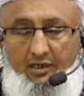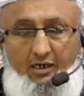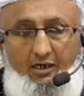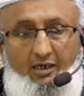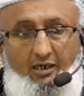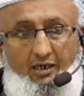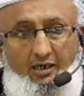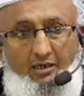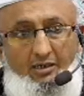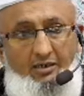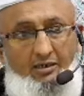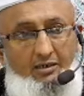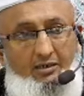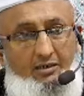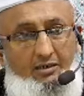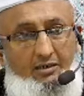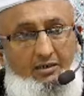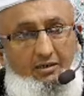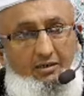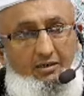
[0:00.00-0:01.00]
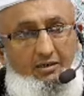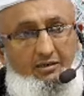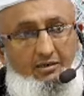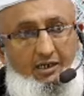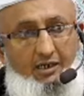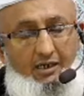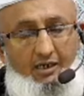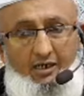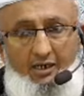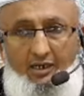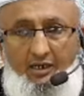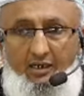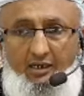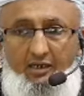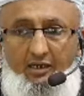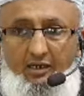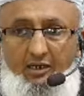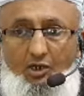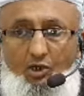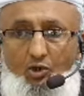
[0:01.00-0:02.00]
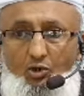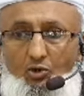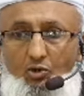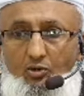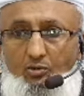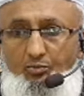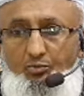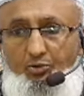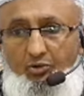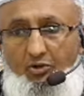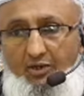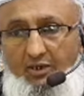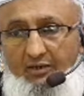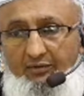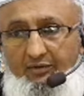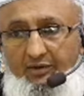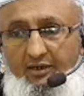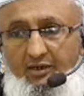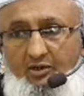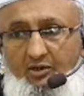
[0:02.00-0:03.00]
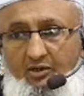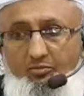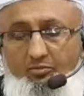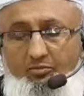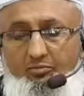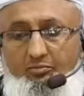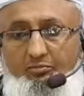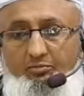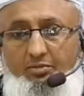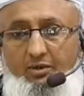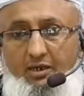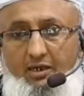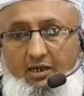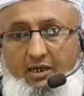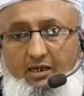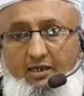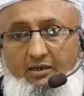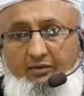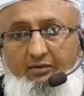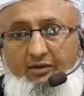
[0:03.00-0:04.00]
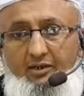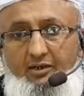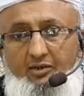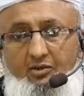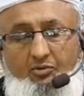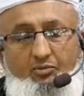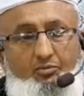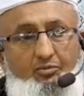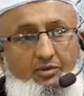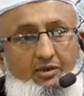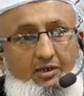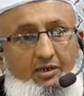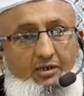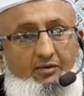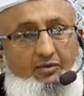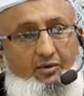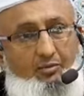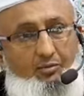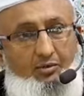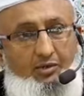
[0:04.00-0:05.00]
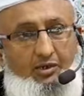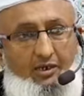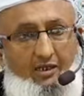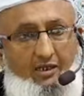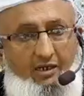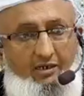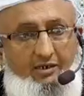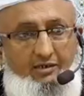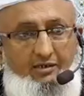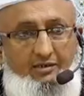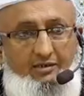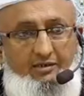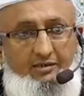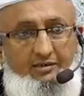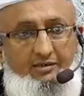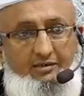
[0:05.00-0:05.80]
தங்கள் தங்களை எல்லோரும் புகழ வேண்டும் பாராட்ட வேண்டும் என்று விரும்புகிறார்கள்